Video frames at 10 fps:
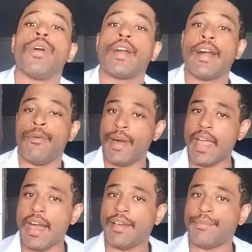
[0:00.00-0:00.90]
Calma
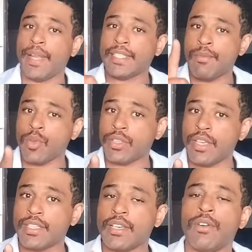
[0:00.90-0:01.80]
lá, presta muita
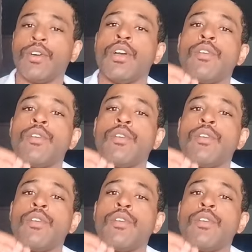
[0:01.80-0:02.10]
atenção.